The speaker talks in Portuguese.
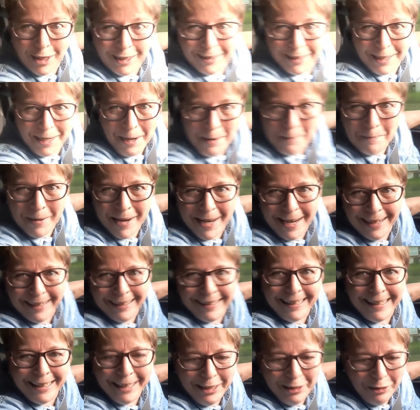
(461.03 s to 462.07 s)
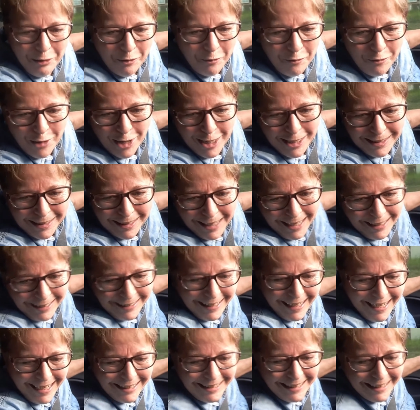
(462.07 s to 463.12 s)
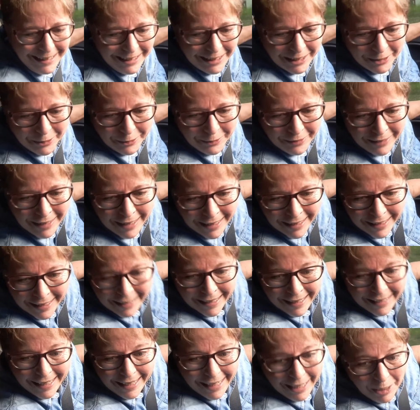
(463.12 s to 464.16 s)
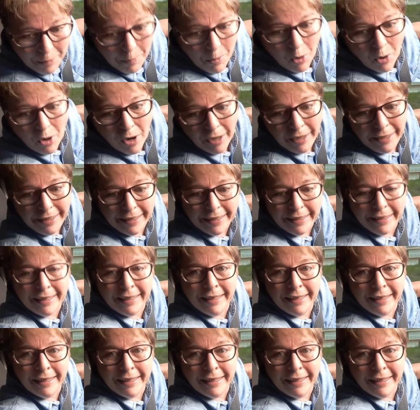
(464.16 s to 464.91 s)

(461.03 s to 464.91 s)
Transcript: a tremer aqui, não foi estratégia não. Ele morre.